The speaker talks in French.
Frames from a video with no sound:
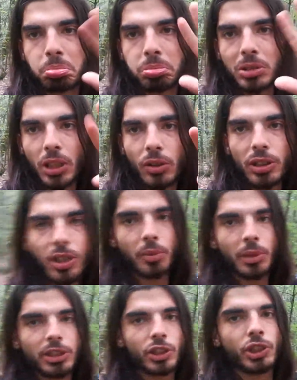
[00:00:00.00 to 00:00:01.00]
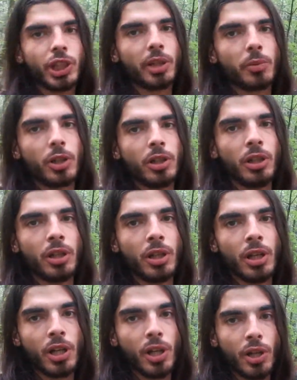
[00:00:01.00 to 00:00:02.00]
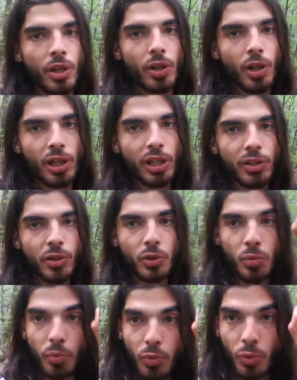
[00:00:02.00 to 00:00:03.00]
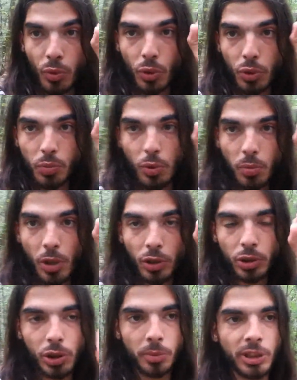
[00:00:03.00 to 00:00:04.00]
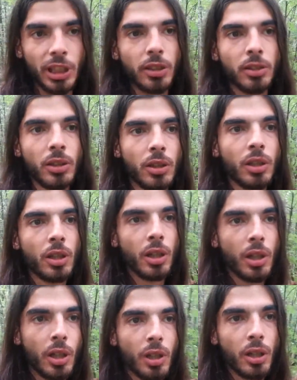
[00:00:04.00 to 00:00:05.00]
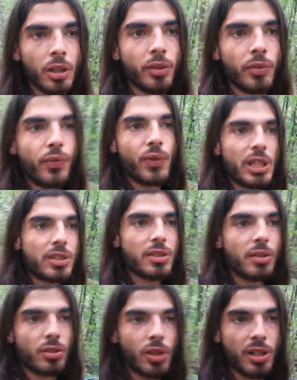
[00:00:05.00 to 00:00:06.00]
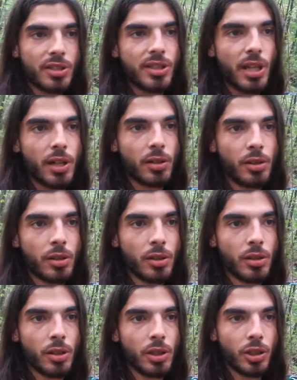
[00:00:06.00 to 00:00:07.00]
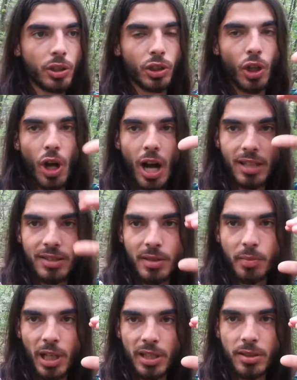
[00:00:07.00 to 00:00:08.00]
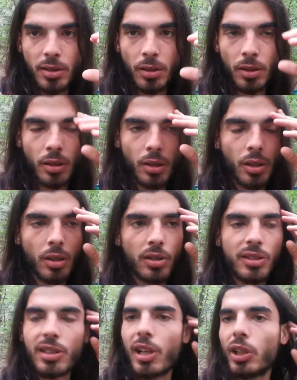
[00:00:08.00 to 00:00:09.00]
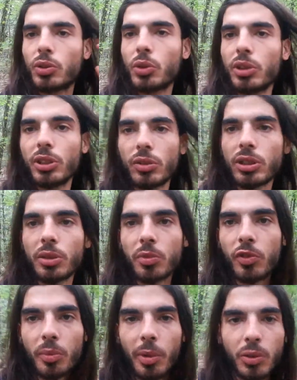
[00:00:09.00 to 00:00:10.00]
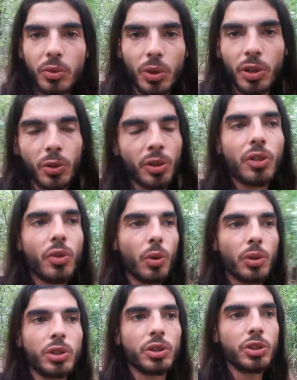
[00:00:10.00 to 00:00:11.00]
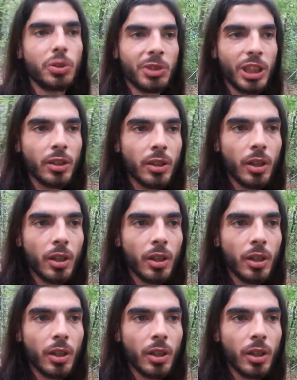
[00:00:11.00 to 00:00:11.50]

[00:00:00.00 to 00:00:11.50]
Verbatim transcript: 50 km, je dirais moi, les deux une, grosse boule blanche comme ça, fixe dans le ciel, genre assez basse. C'était la journée, donc ça pouvait pas du tout être une étoile ou quelque chose comme ça.